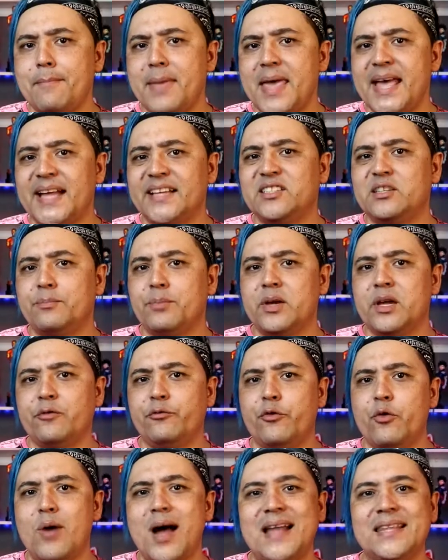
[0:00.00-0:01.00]
média, porque
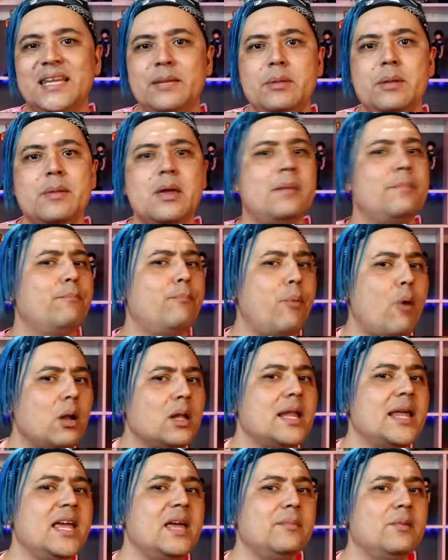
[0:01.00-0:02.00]
foi um anime meio
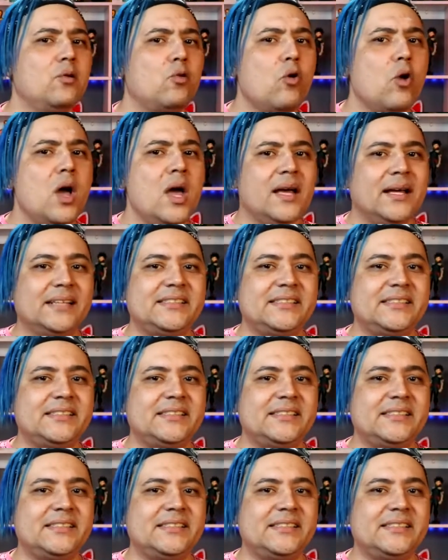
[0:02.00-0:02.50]
polêmico.